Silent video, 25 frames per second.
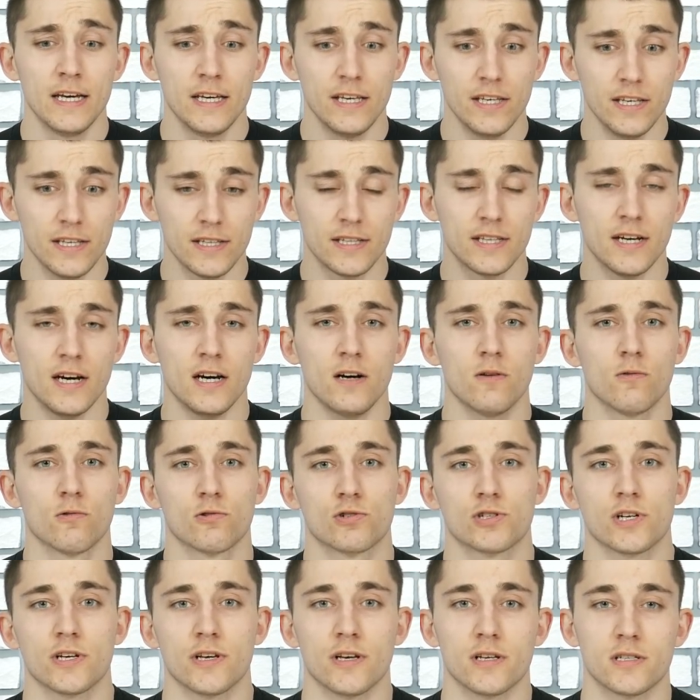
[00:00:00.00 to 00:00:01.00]
И да,
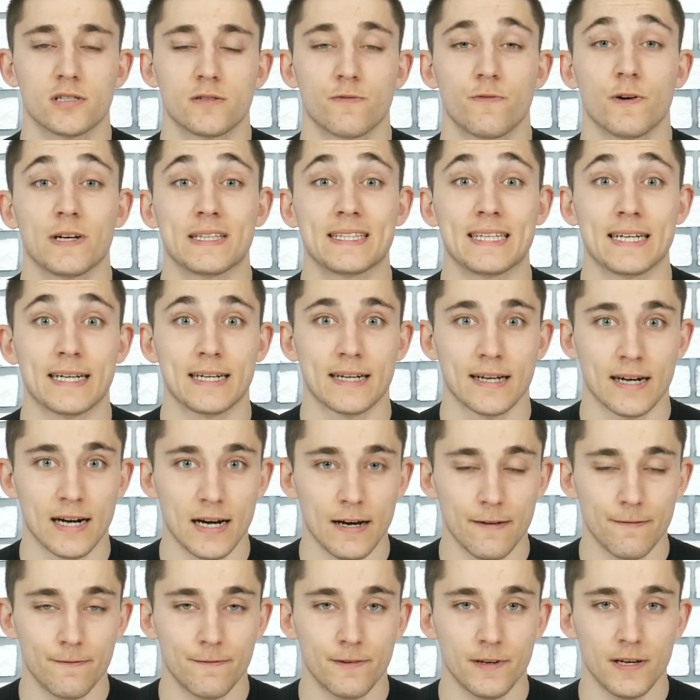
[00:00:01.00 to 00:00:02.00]
уже есть
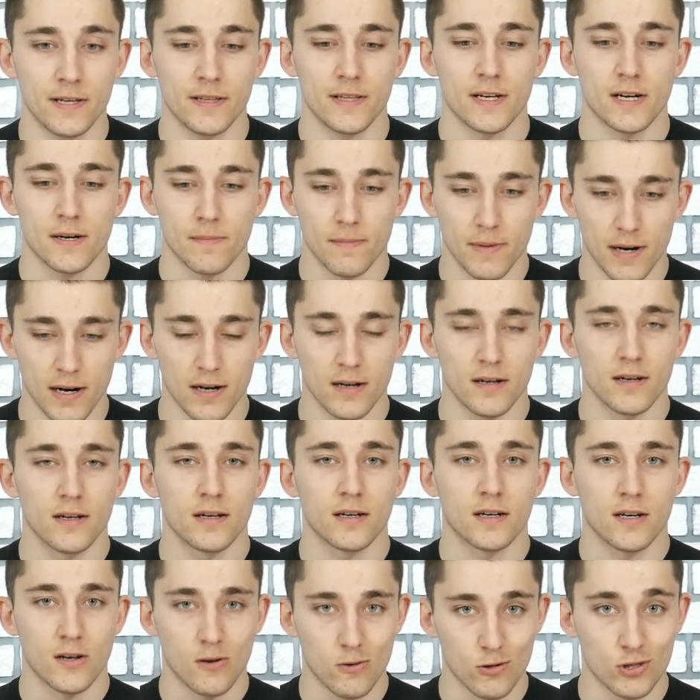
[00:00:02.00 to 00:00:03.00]
фотография,
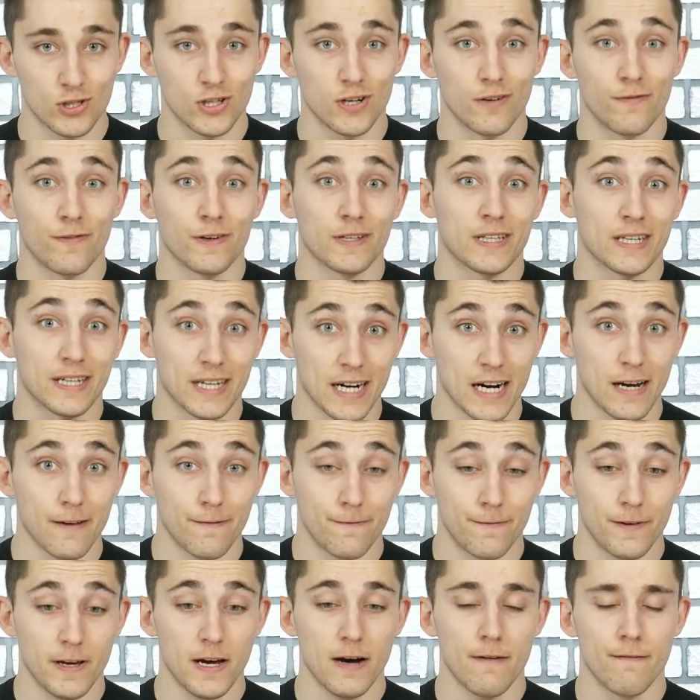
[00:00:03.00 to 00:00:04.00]
нормальная, хорошая
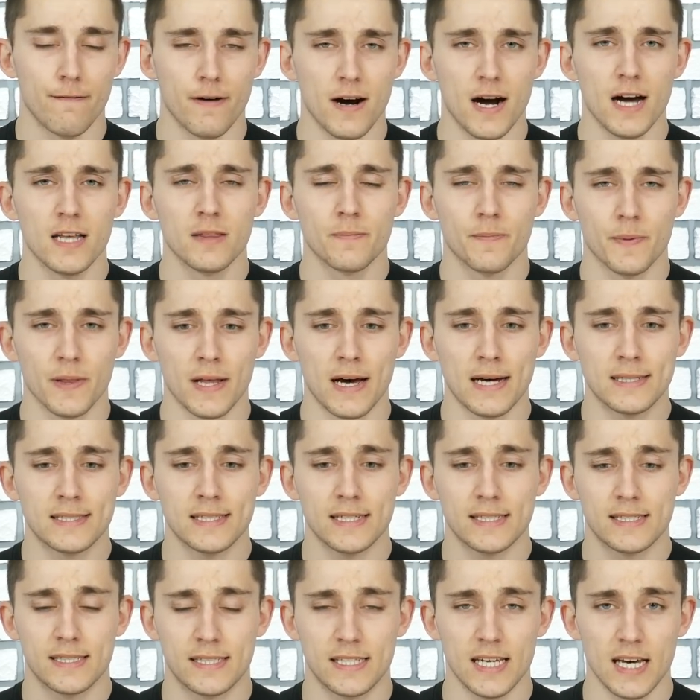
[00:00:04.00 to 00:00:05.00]
фотография
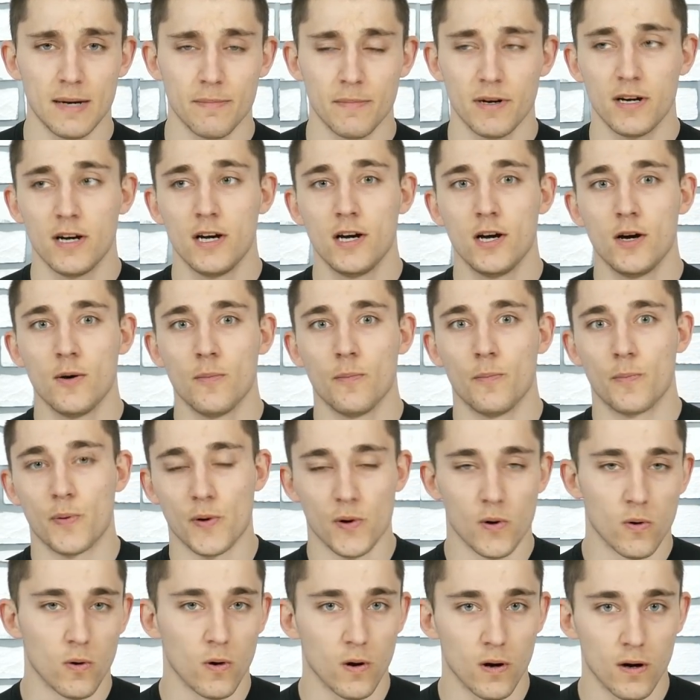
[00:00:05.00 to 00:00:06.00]
OnePlus 7
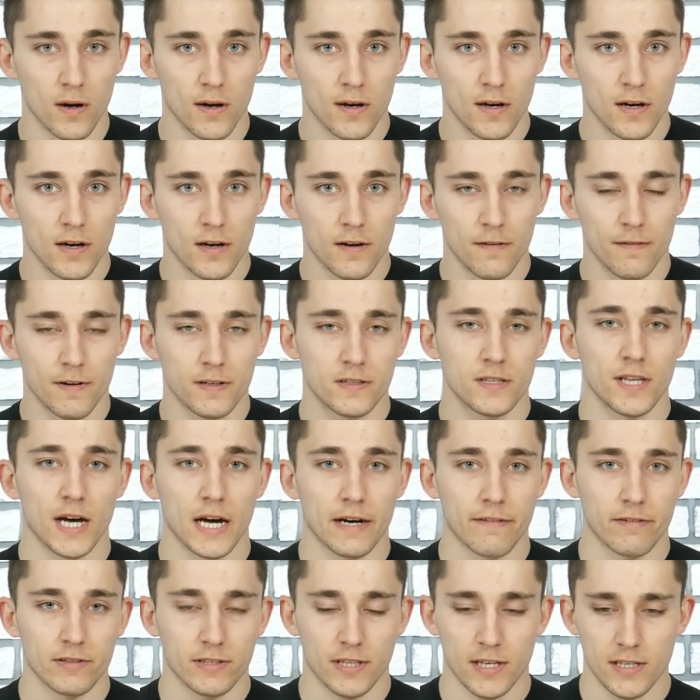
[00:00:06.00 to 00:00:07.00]
Pro. Вот
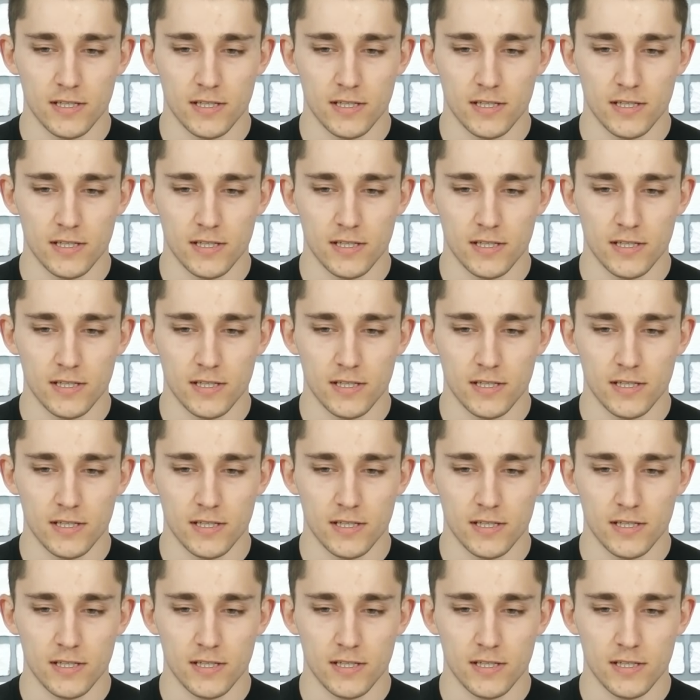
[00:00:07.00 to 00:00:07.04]
так вот.